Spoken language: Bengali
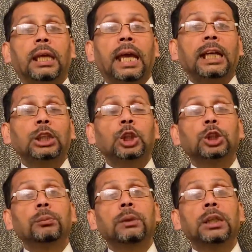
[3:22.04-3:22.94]
এক
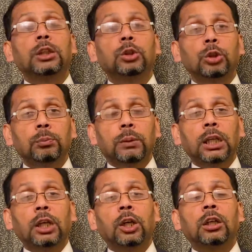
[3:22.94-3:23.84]
দশমিক দুই
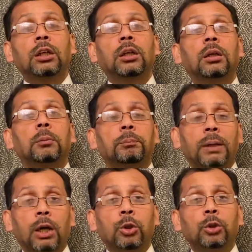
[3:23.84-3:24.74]
বিলিয়ন
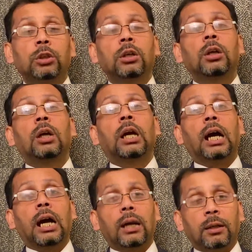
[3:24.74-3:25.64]
পাউন্ড
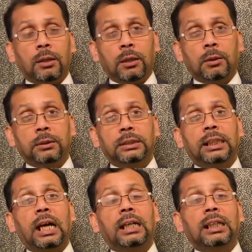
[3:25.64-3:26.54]
যেটা
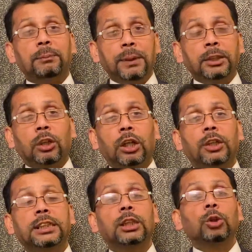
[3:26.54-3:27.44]
আন্ডারপেড করা
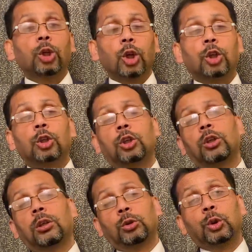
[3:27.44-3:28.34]
হয়েছে দুই লক্ষ
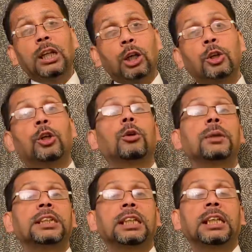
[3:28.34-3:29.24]
দুই লক্ষেরও
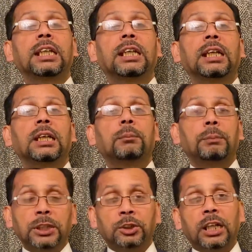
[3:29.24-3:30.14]
বেশি
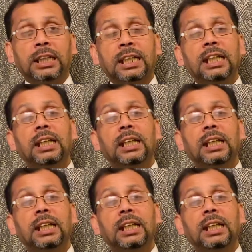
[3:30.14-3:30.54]
পেনশনারকে